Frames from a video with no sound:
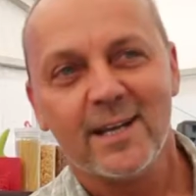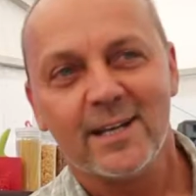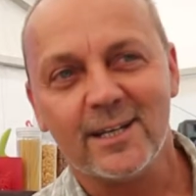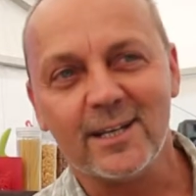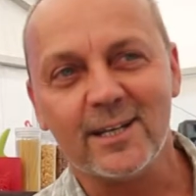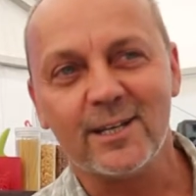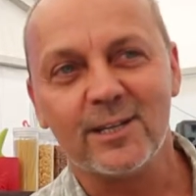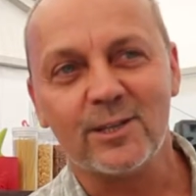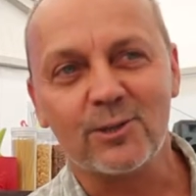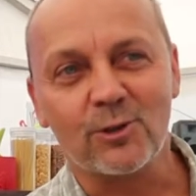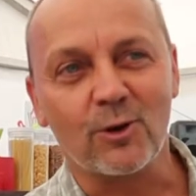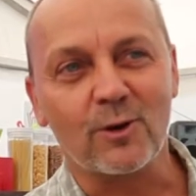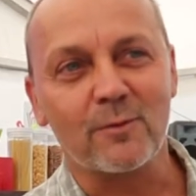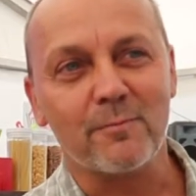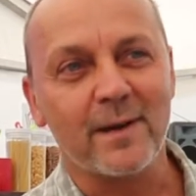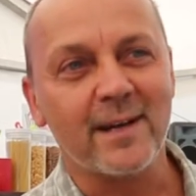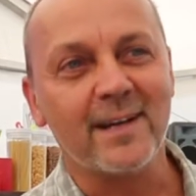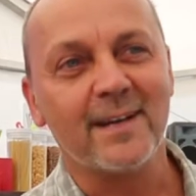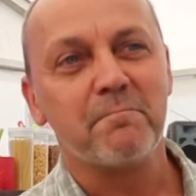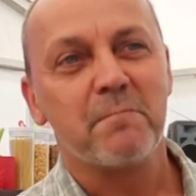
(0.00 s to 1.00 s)
y,
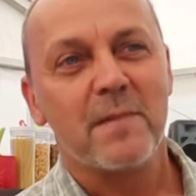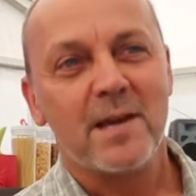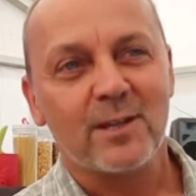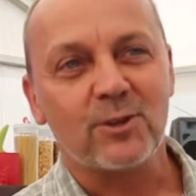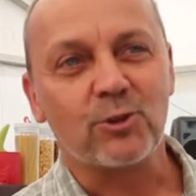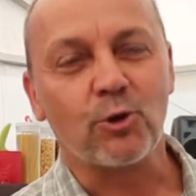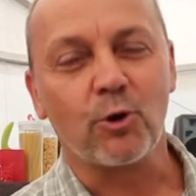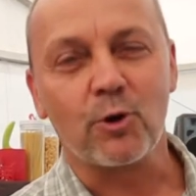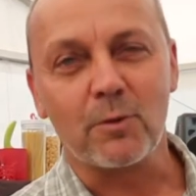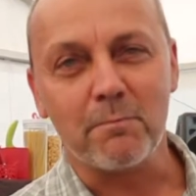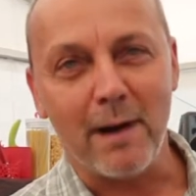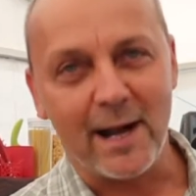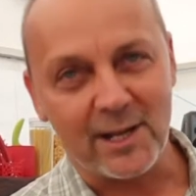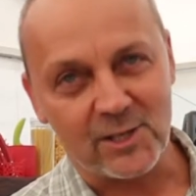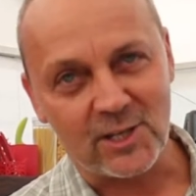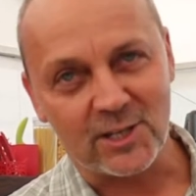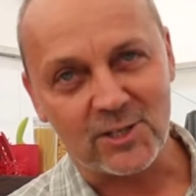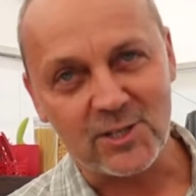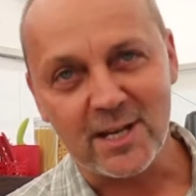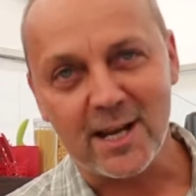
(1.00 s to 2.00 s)
torbę
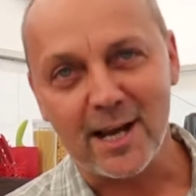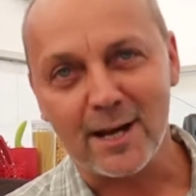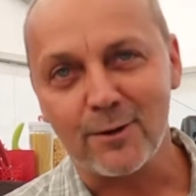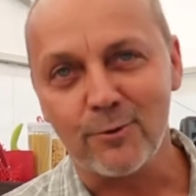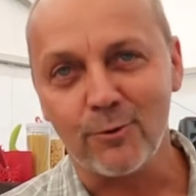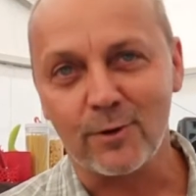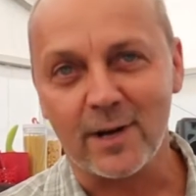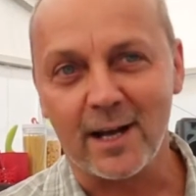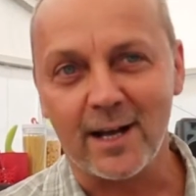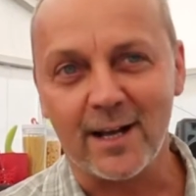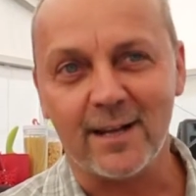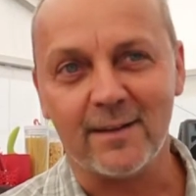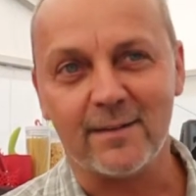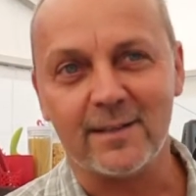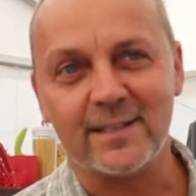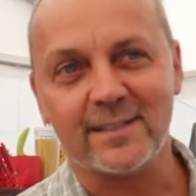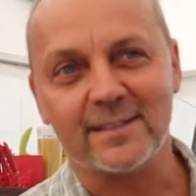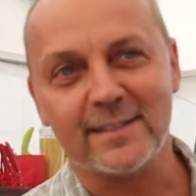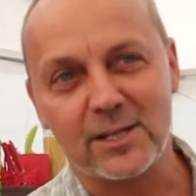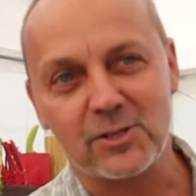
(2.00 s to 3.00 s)
torbacza, czyli kangura
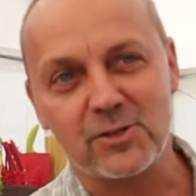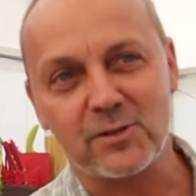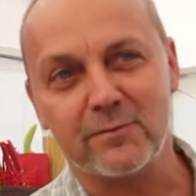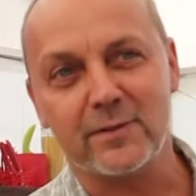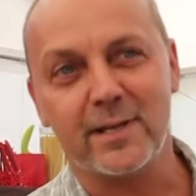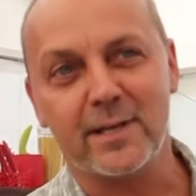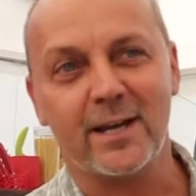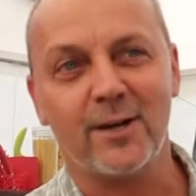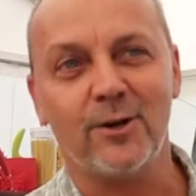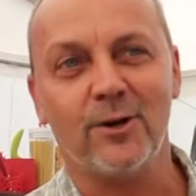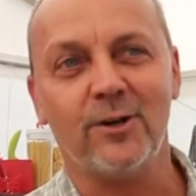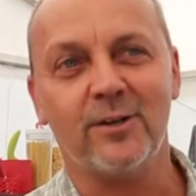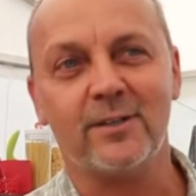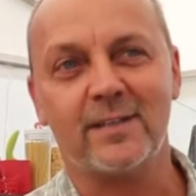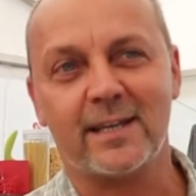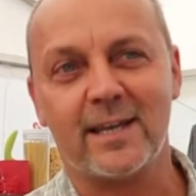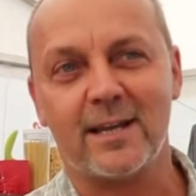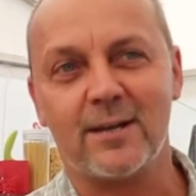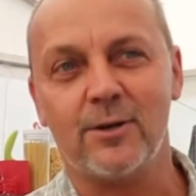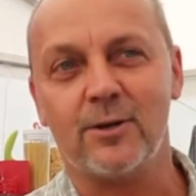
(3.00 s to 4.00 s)
nadrzewnego,
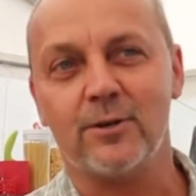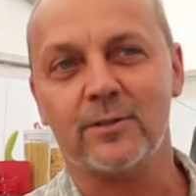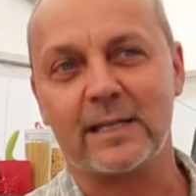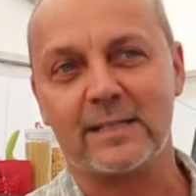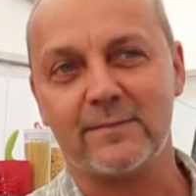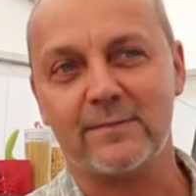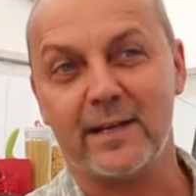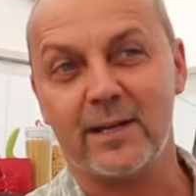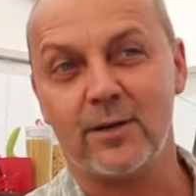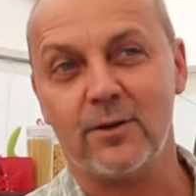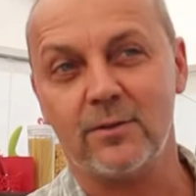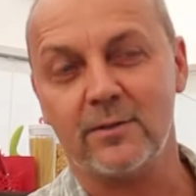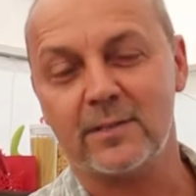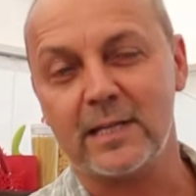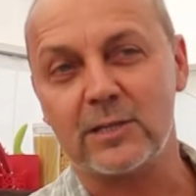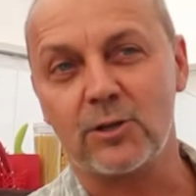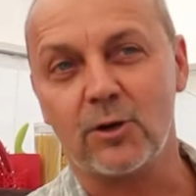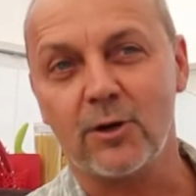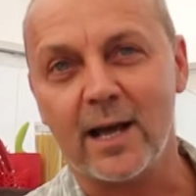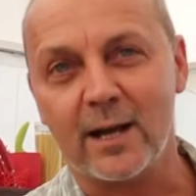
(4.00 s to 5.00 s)
takiego tak zwanego
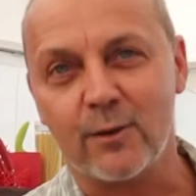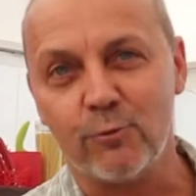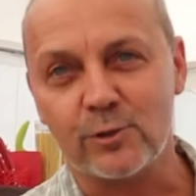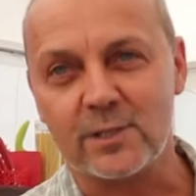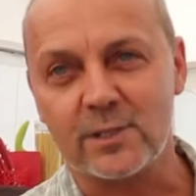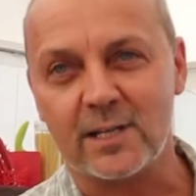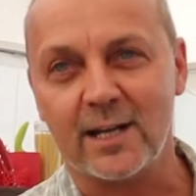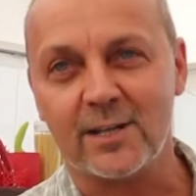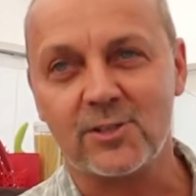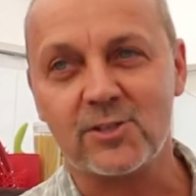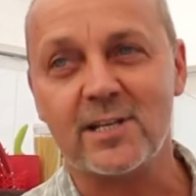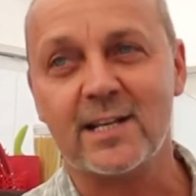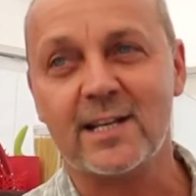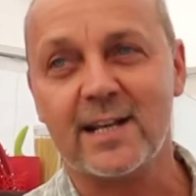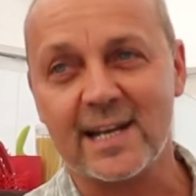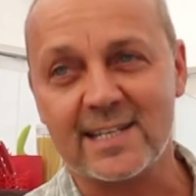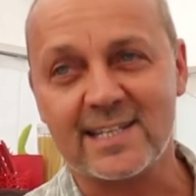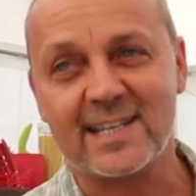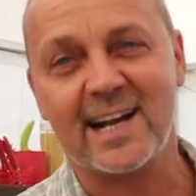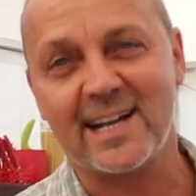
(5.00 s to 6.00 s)
dendrolagusa, czyli
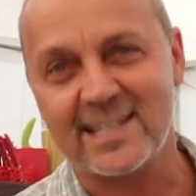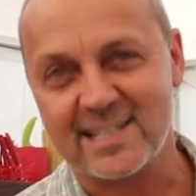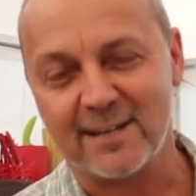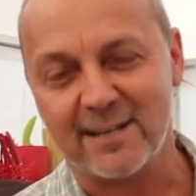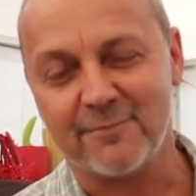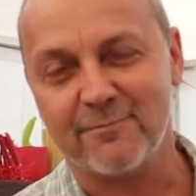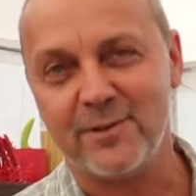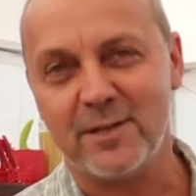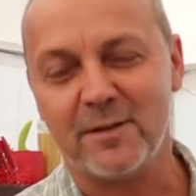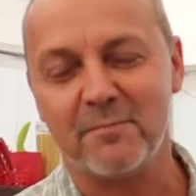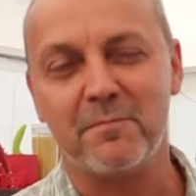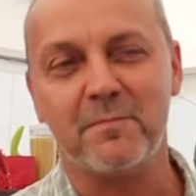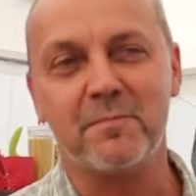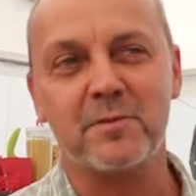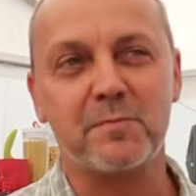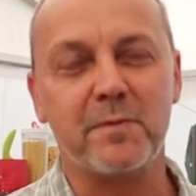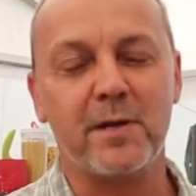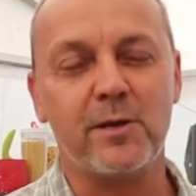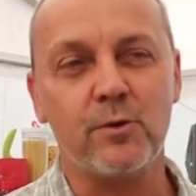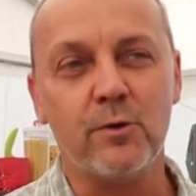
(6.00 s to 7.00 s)
kaskasa w ich
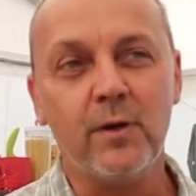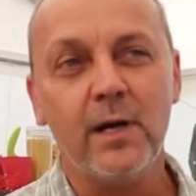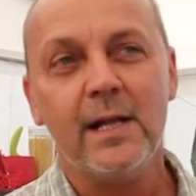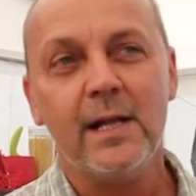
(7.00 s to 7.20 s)
brzmieniu.